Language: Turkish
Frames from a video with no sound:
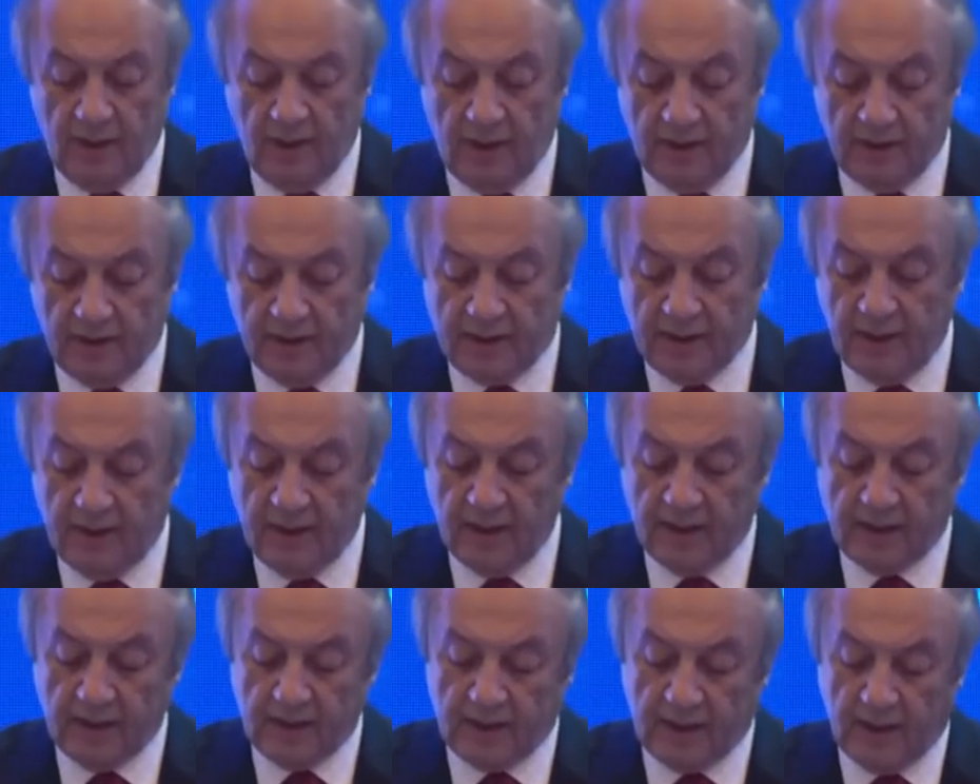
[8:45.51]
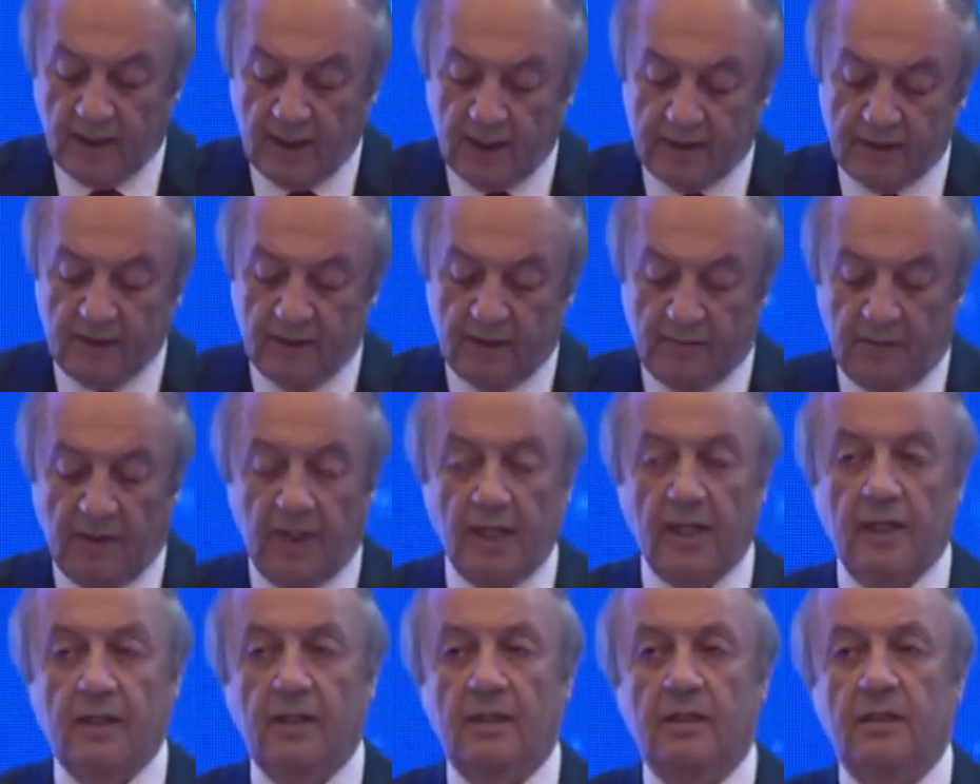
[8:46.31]
nitelik
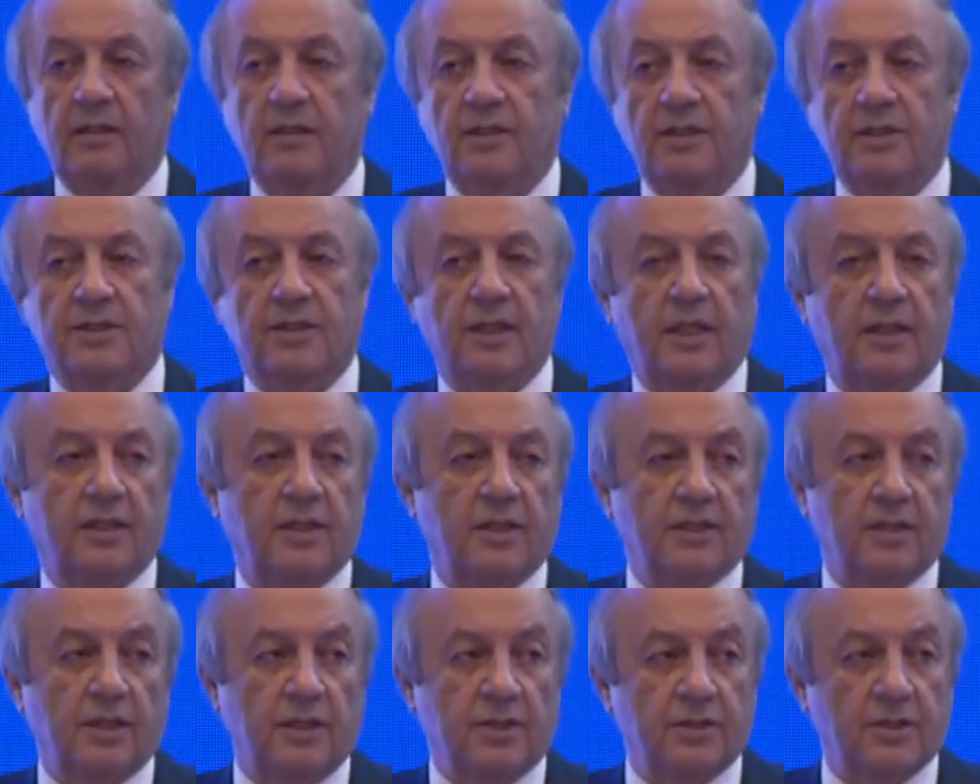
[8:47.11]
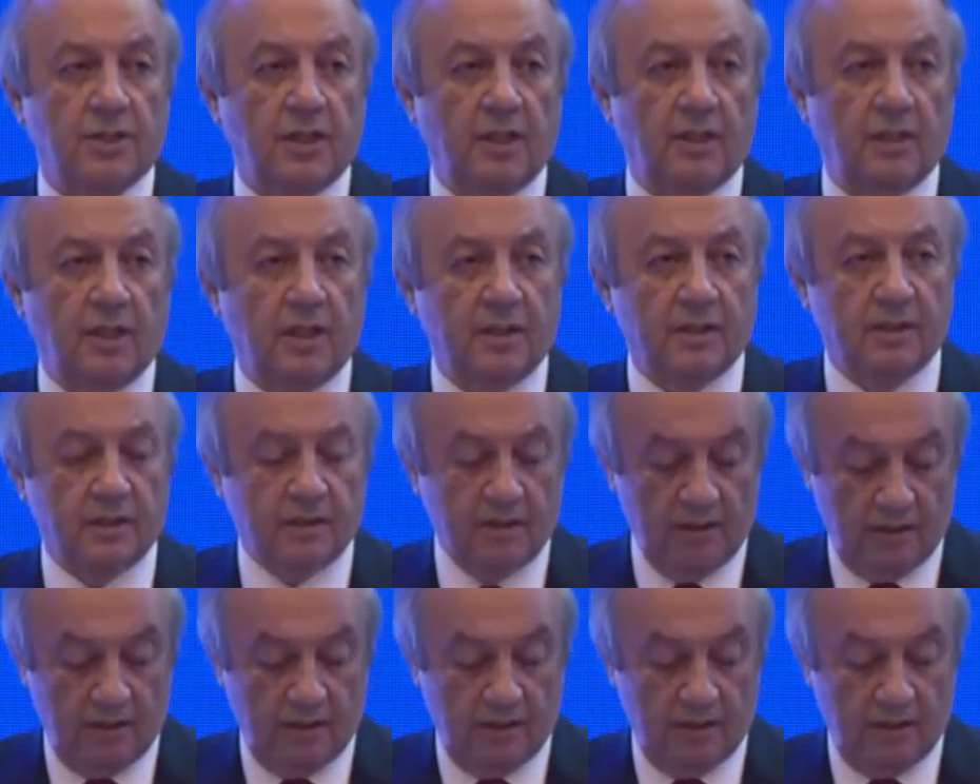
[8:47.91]
gerektirmeyen işlerde çalışanlar.